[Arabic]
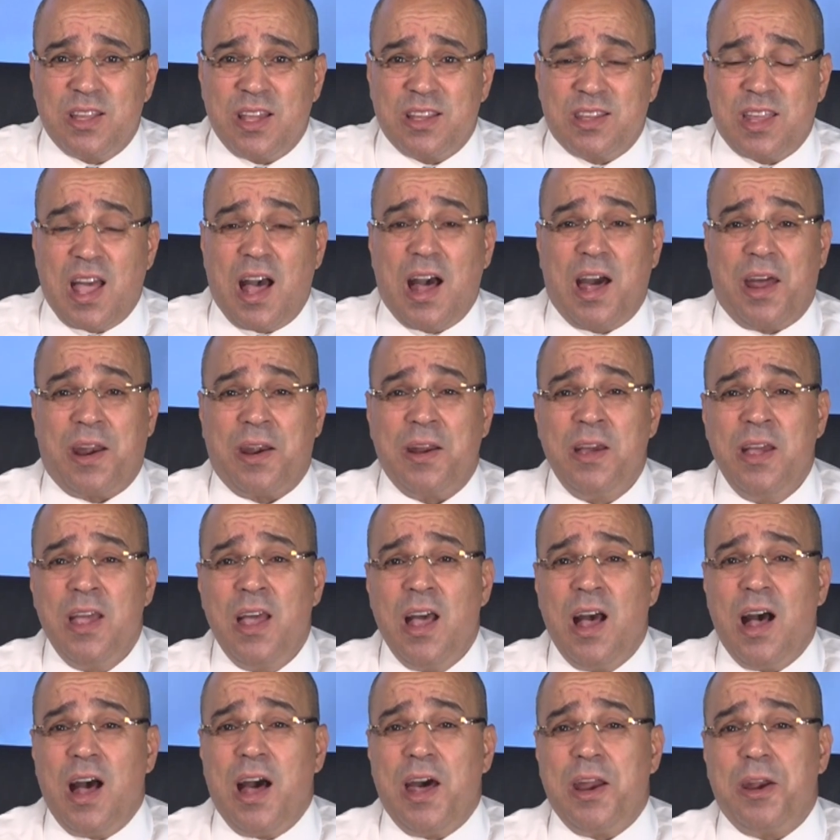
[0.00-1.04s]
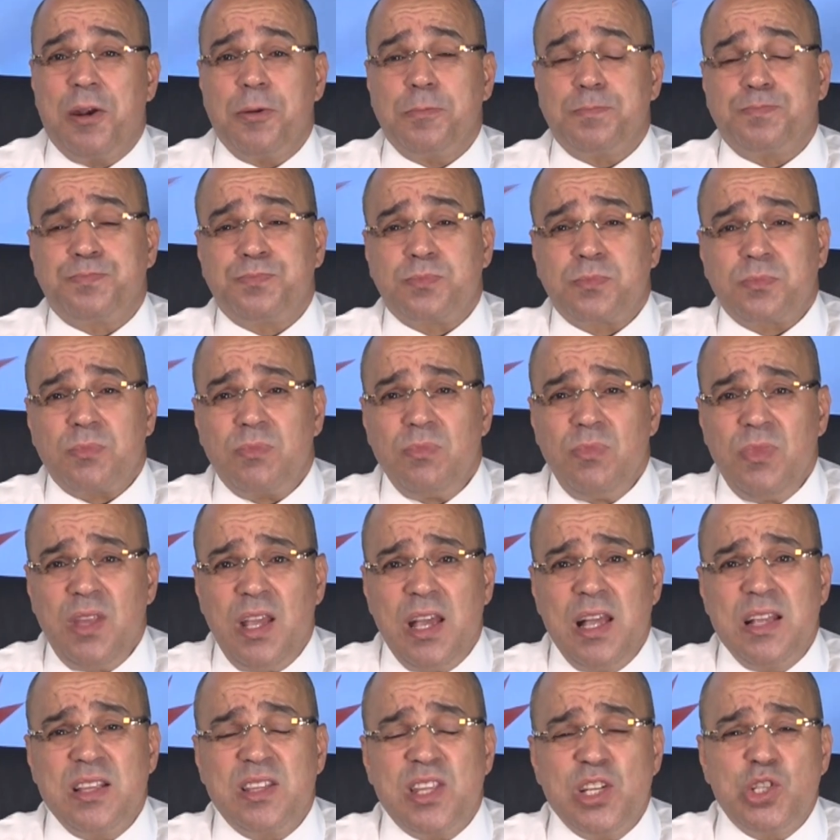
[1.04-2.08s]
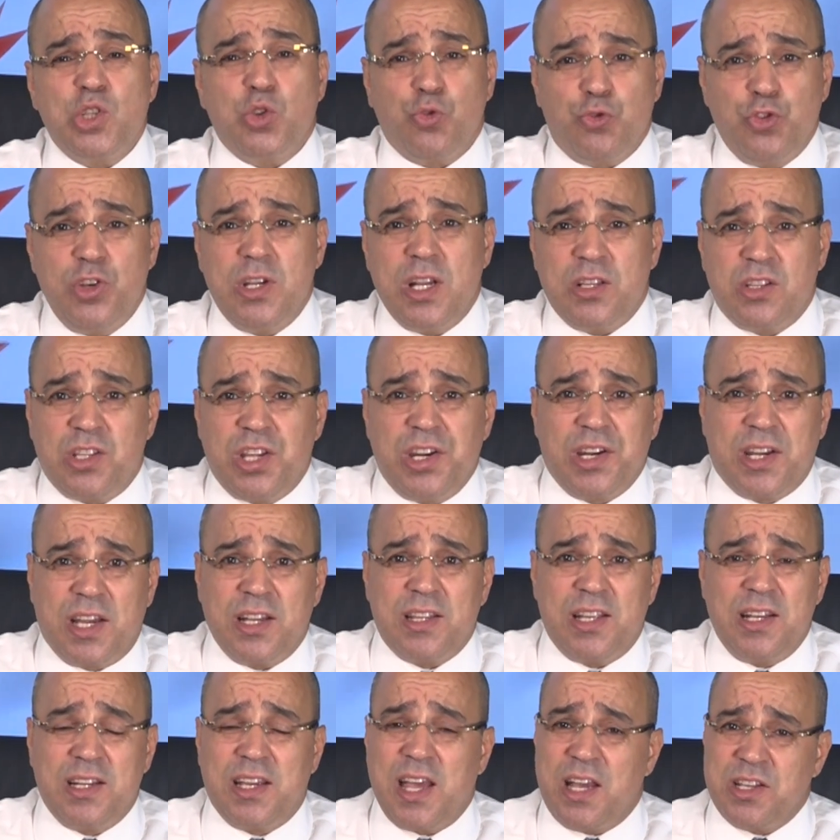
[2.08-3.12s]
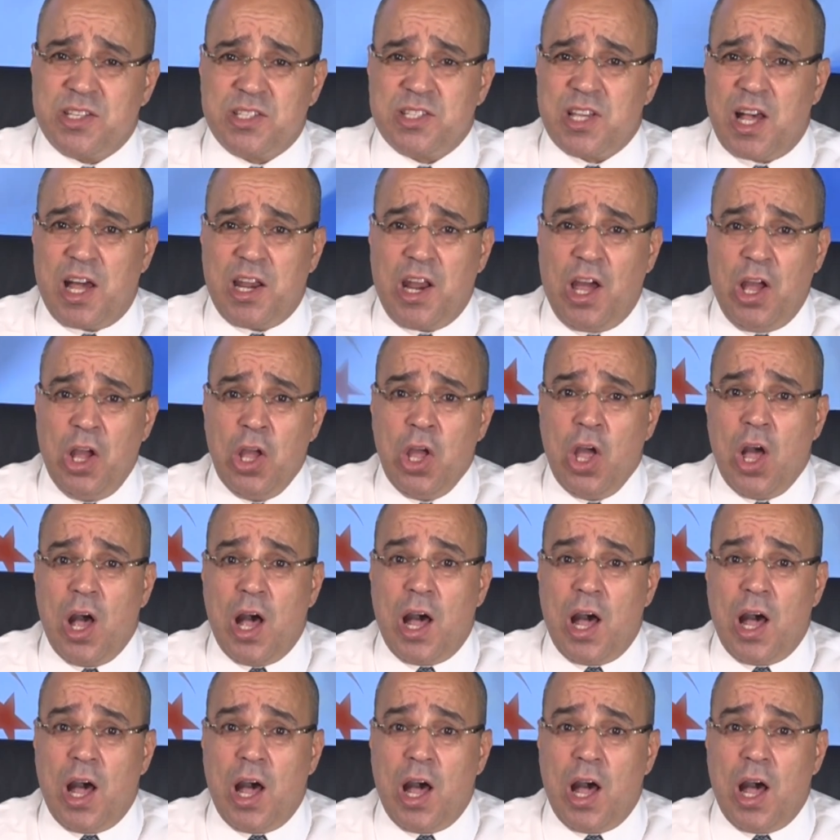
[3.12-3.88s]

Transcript: إطار تصفية تركة القيد صالح